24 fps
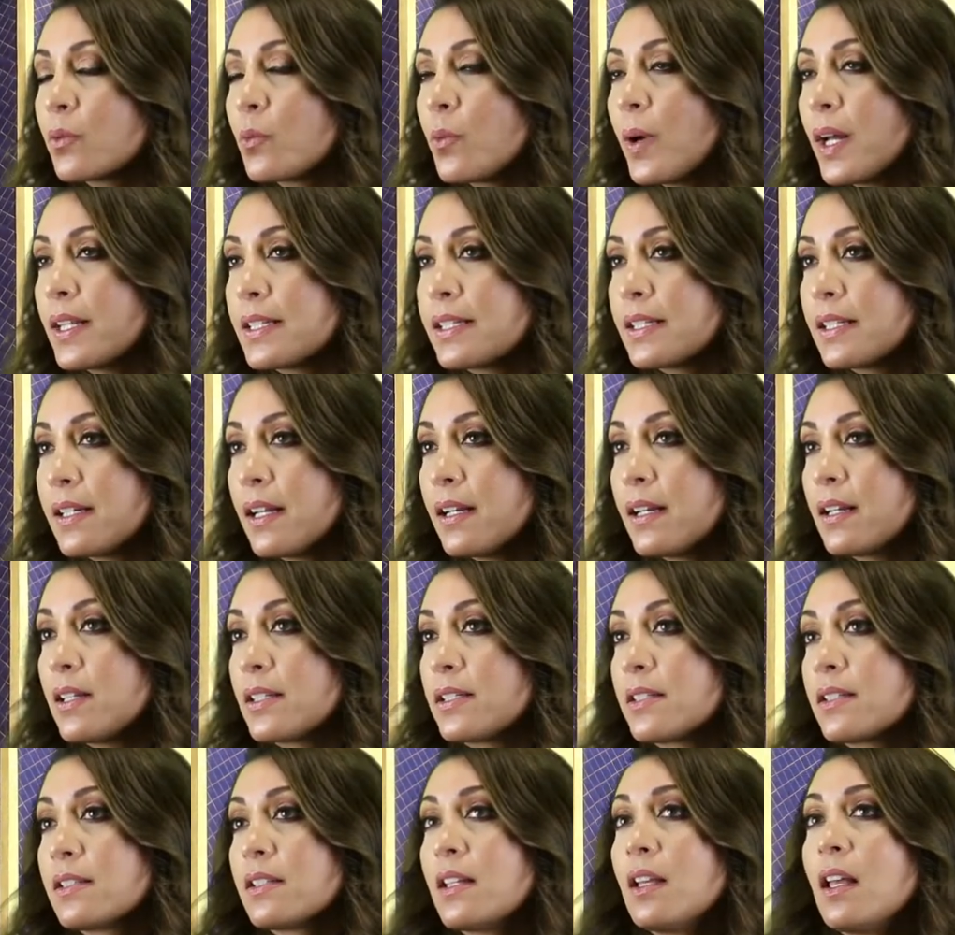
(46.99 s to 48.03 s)
cuáles serían
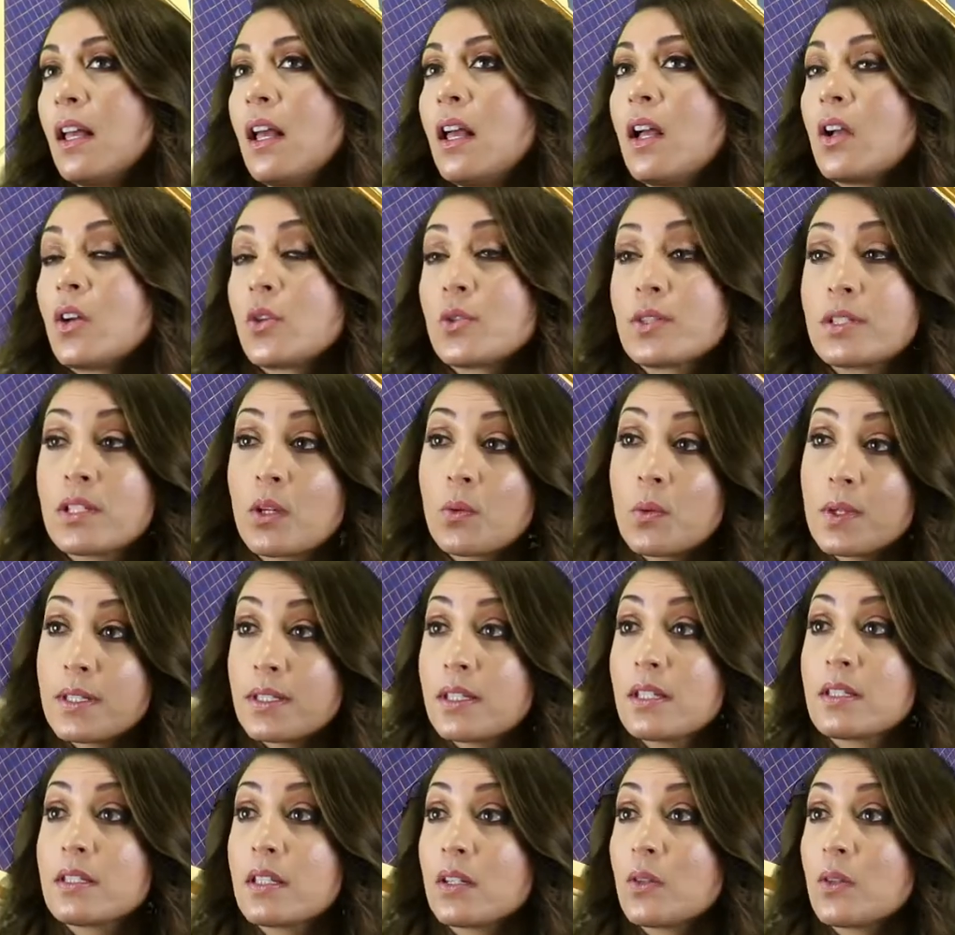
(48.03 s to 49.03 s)
las consecuencias